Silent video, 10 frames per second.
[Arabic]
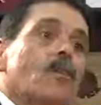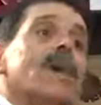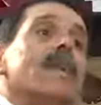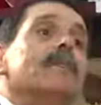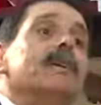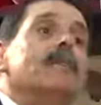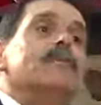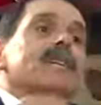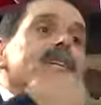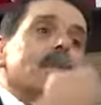وانا بيدي
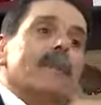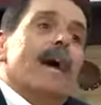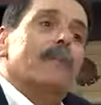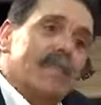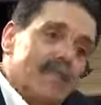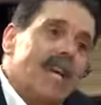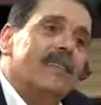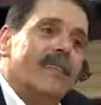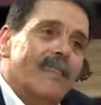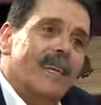باش تمنع من
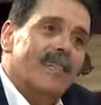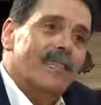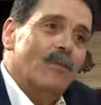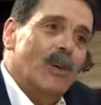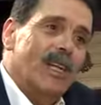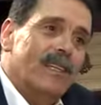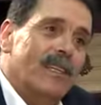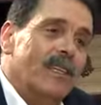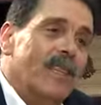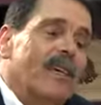النشاط اذا كان
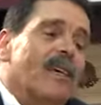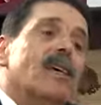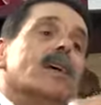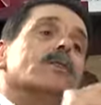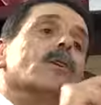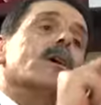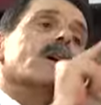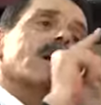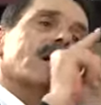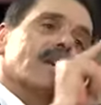الديمقراطيه تضيع
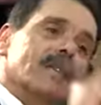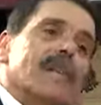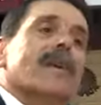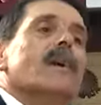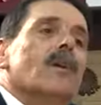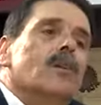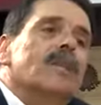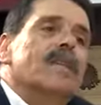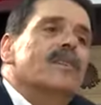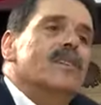دونك
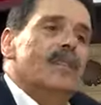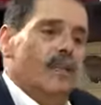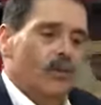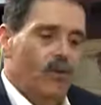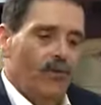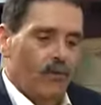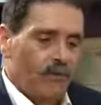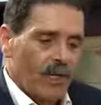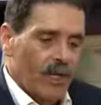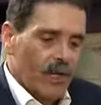قلنا نشوفوا
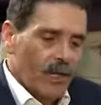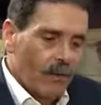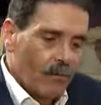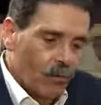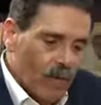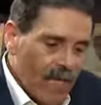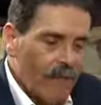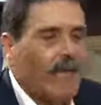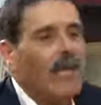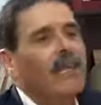
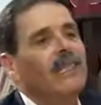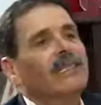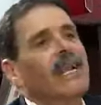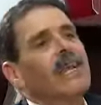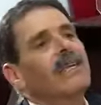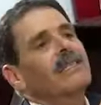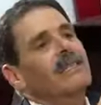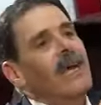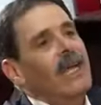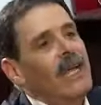منظمه اللي
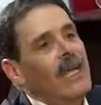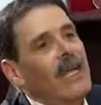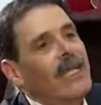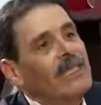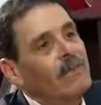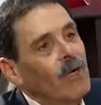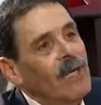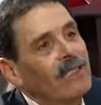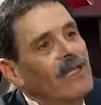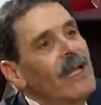تركز على
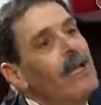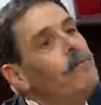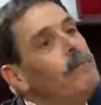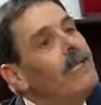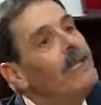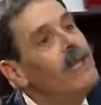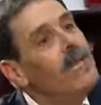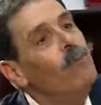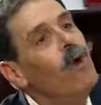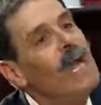الديمقراطيه من
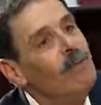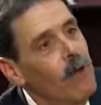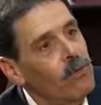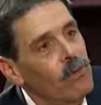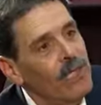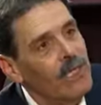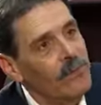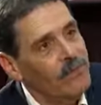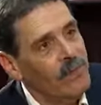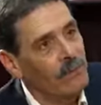خلال مقاربه حقوقيه
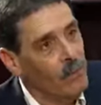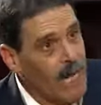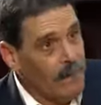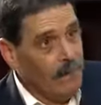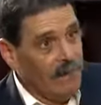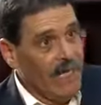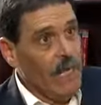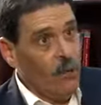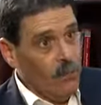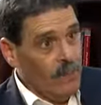المقاربه
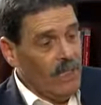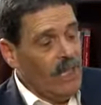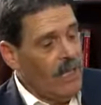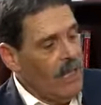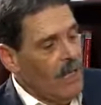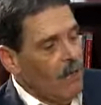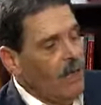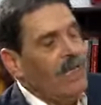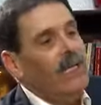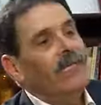نتاعنا حقوقيه
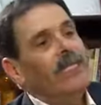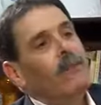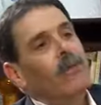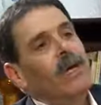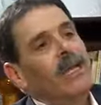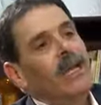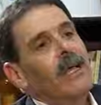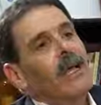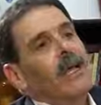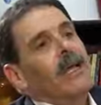ولكن نعتبروا
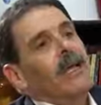ان